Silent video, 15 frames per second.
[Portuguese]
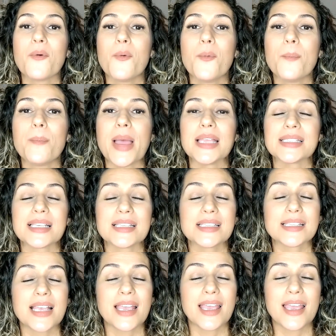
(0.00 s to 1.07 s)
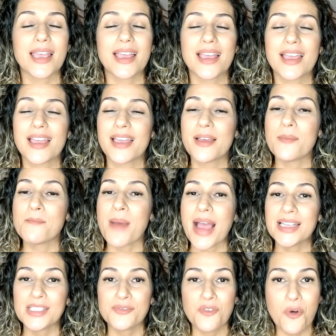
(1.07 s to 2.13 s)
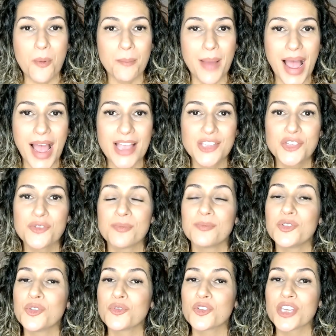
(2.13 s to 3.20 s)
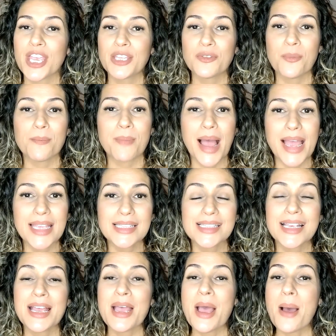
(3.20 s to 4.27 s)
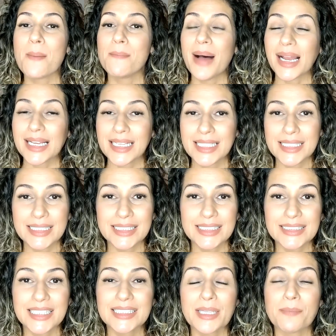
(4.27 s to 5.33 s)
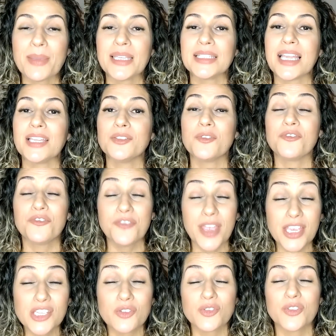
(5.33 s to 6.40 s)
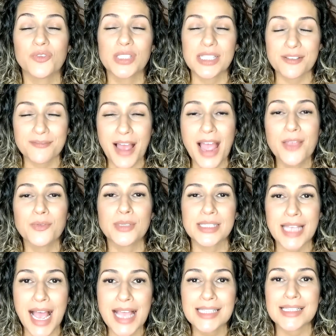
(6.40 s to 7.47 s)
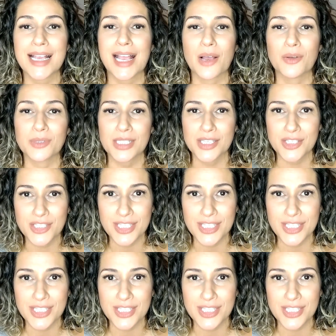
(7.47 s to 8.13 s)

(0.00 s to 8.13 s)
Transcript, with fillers: com peças é, mais formais, de um, de um jeito mais bacana, dependendo, veja onde você vai usar essa calça